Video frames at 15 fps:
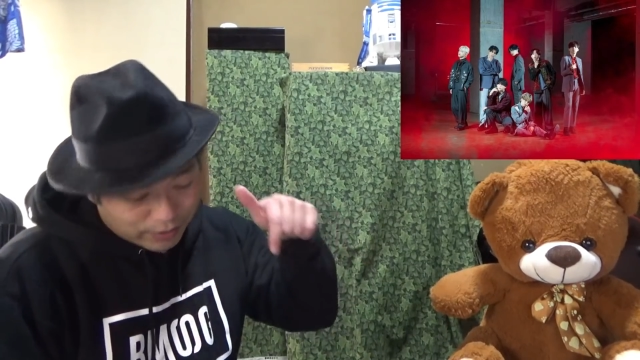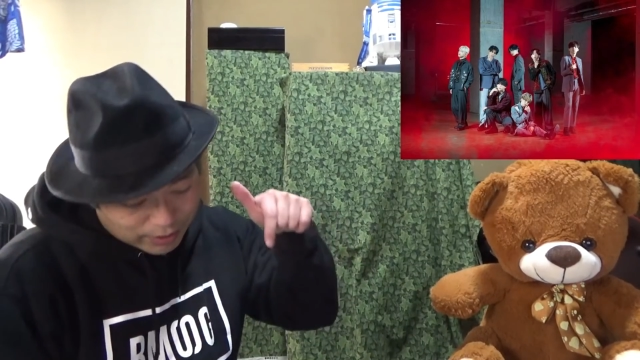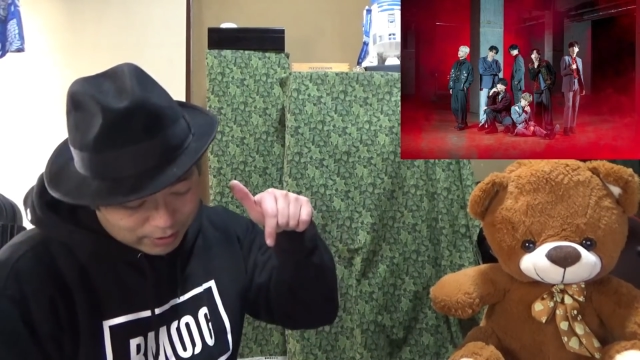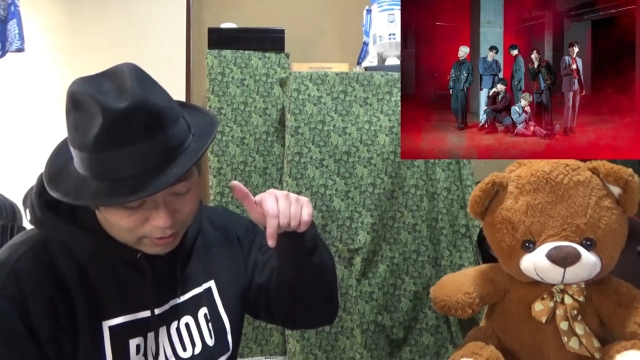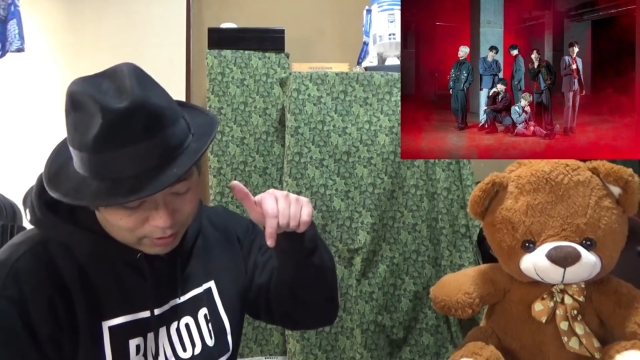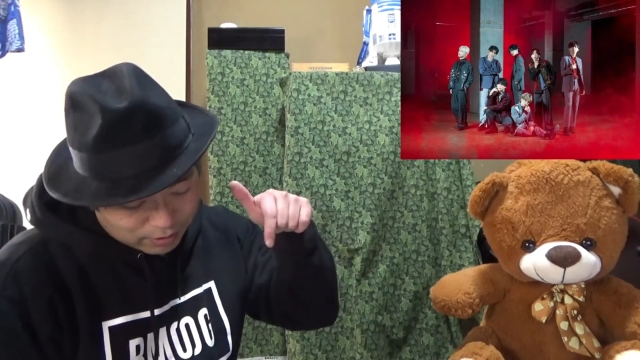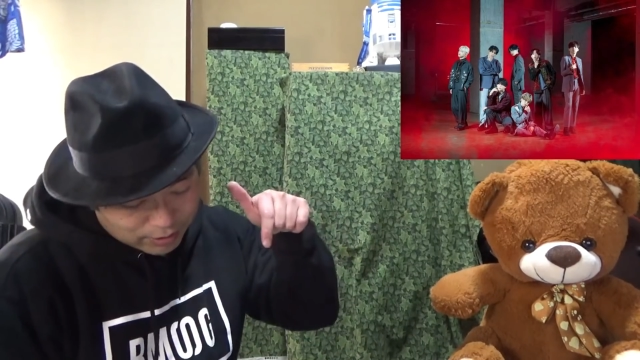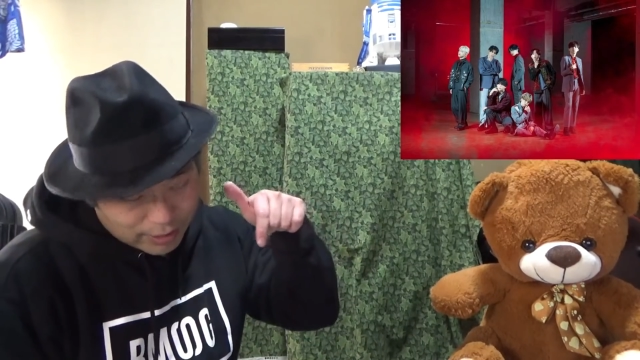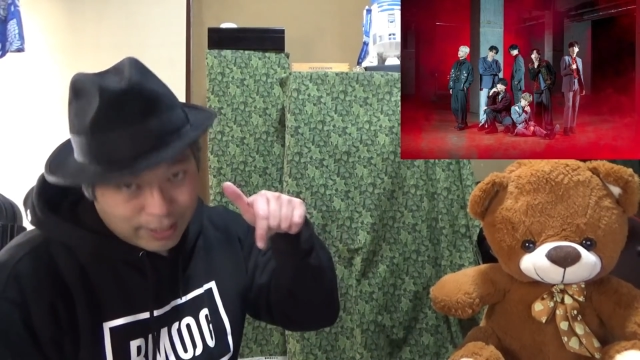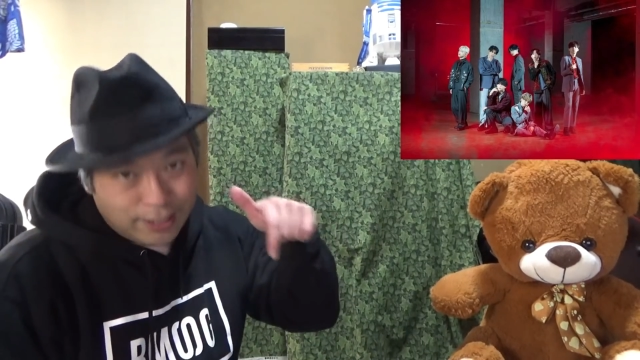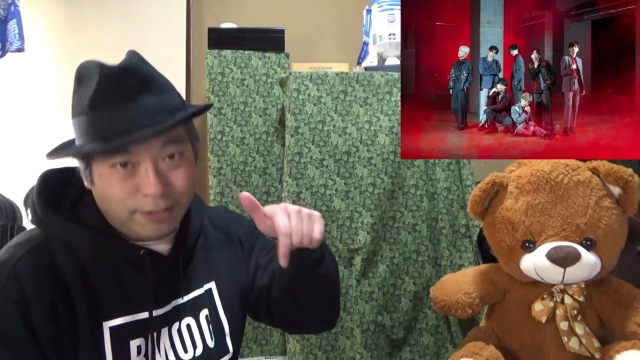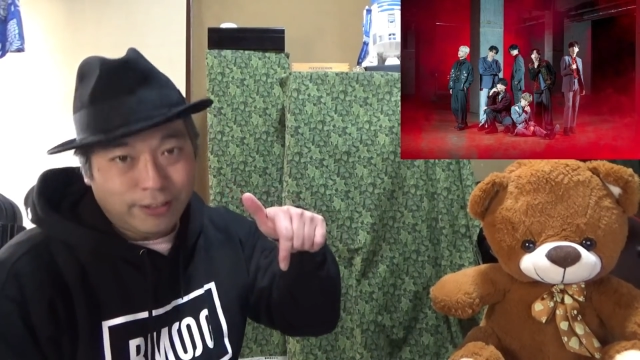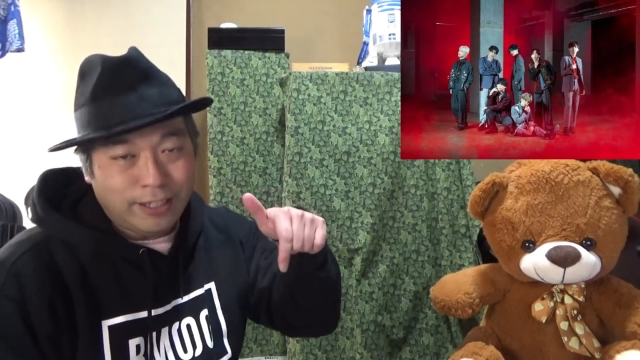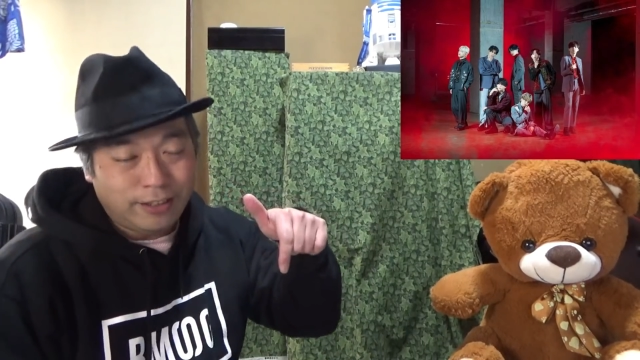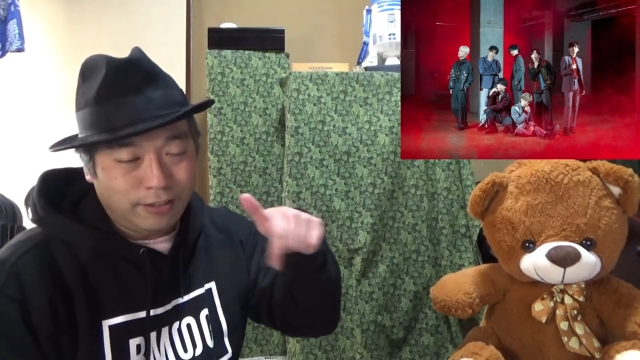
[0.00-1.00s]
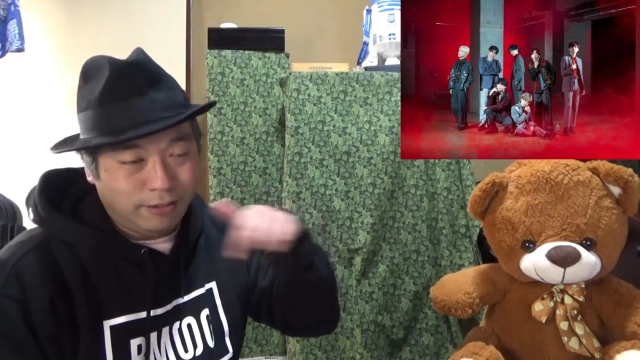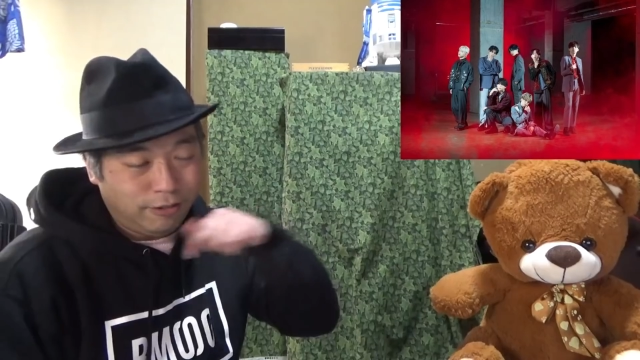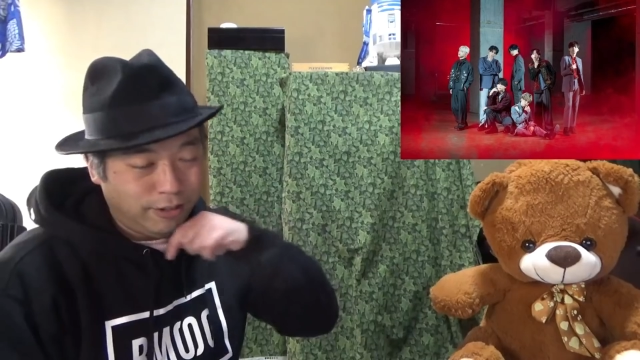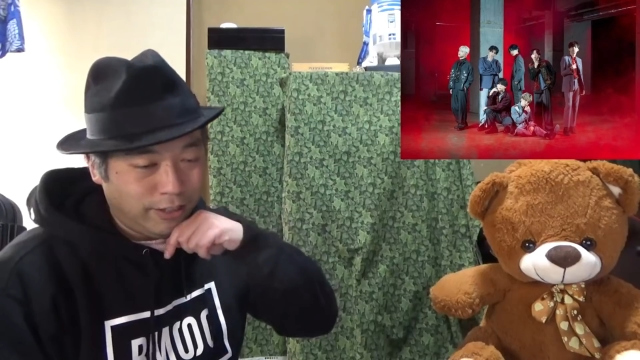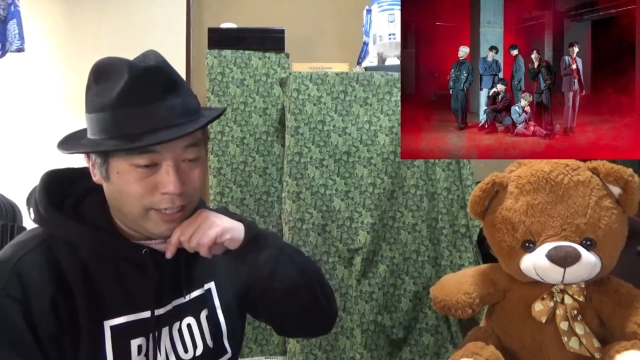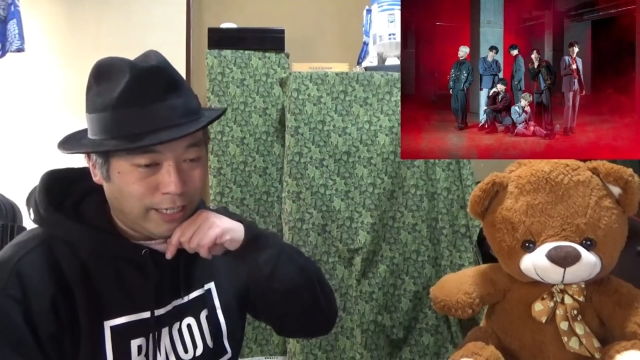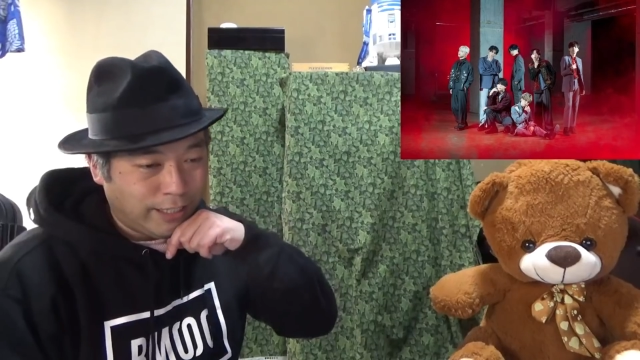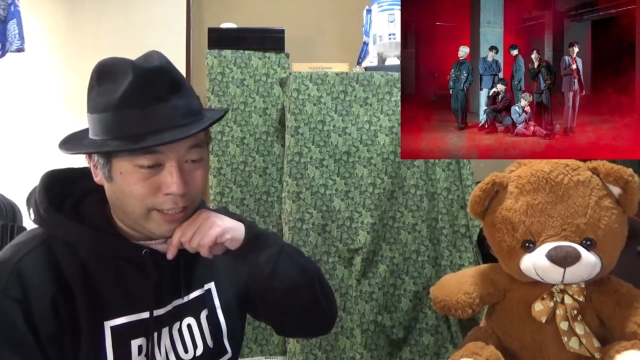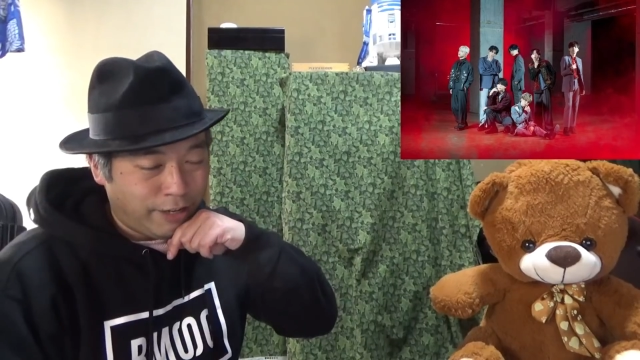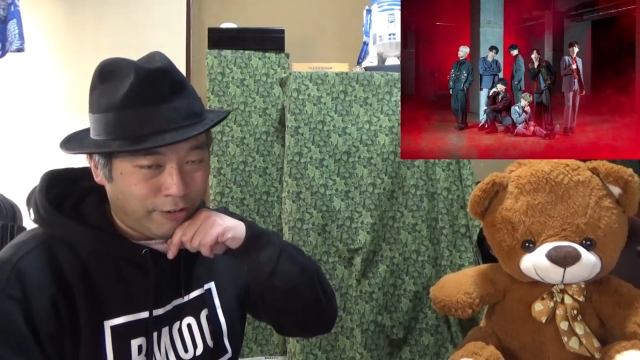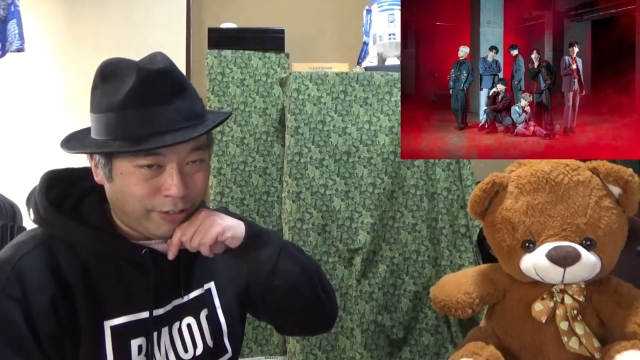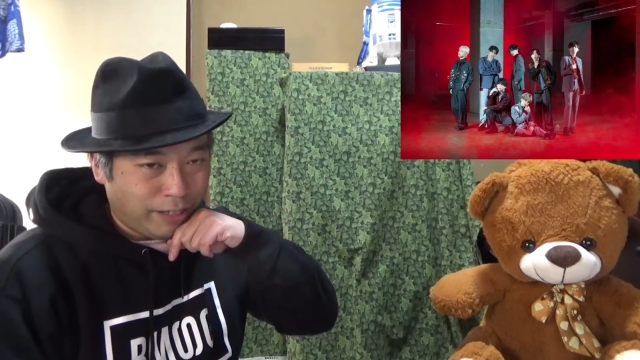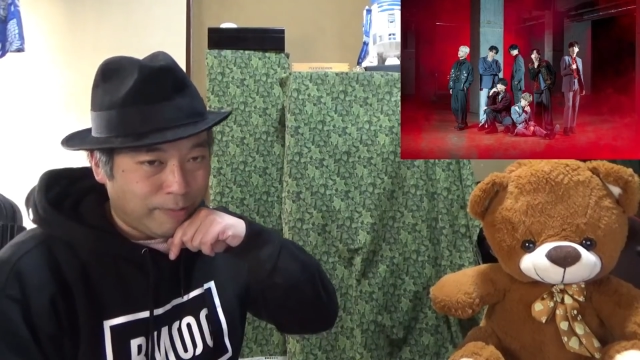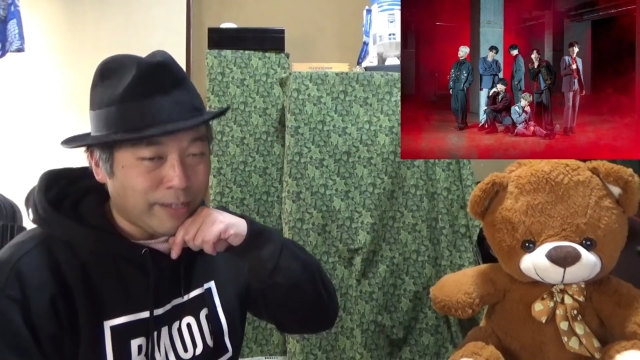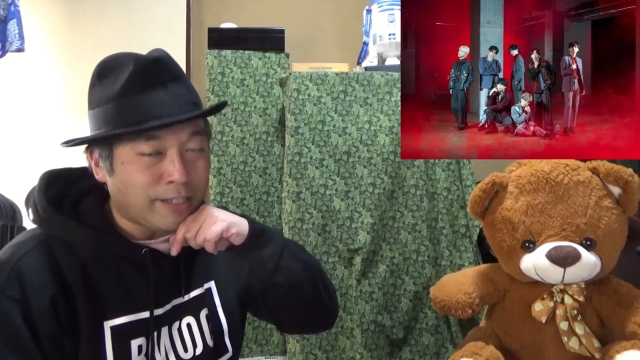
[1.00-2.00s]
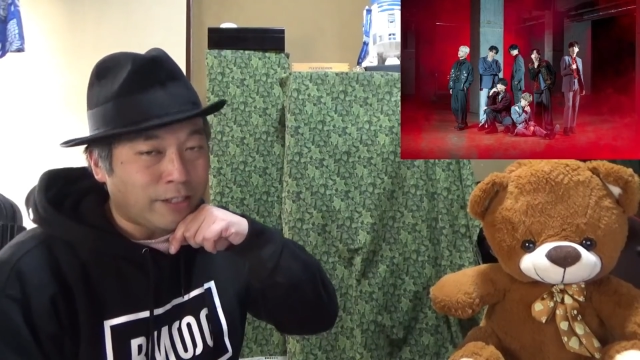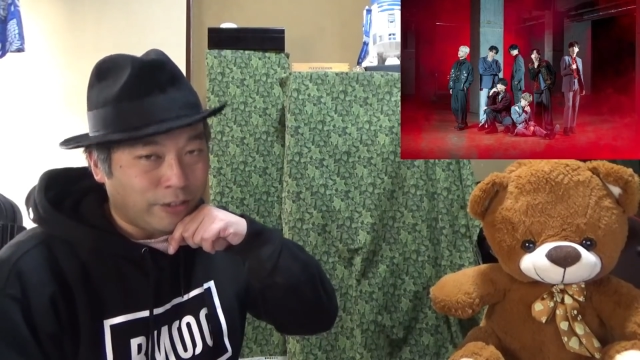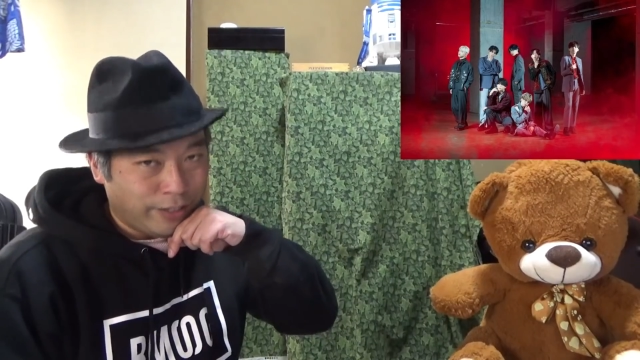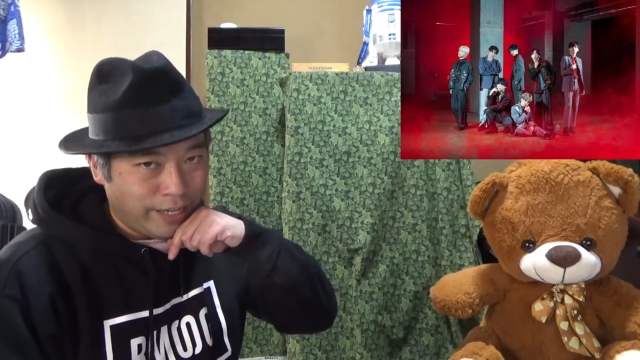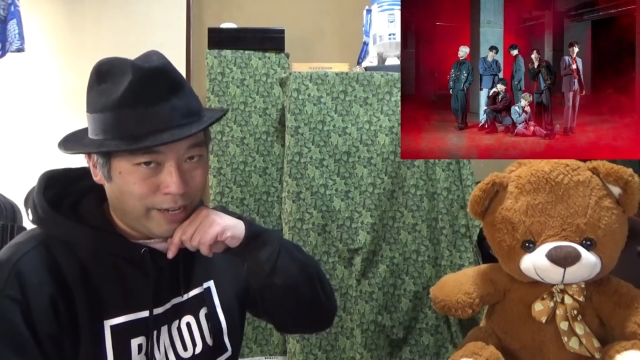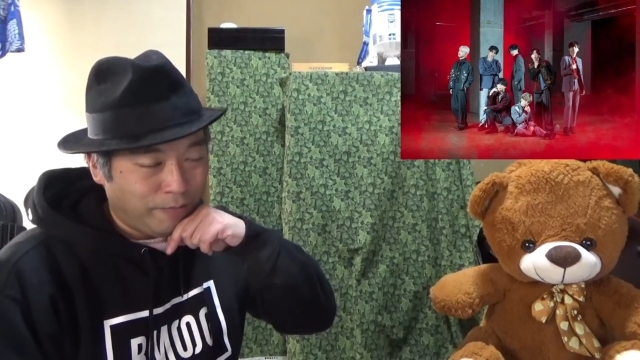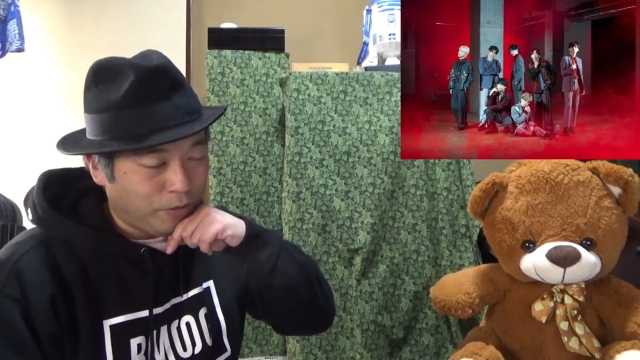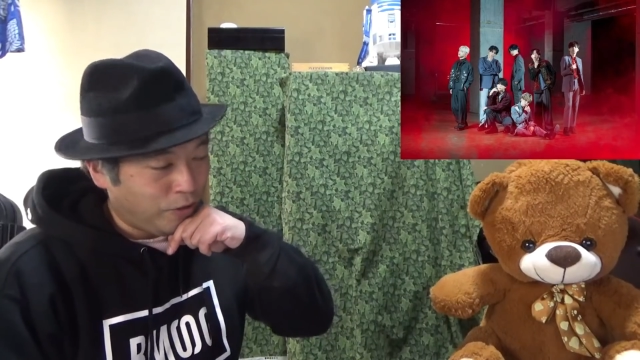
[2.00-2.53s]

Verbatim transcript: あの、概要欄の方に貼っておきますので、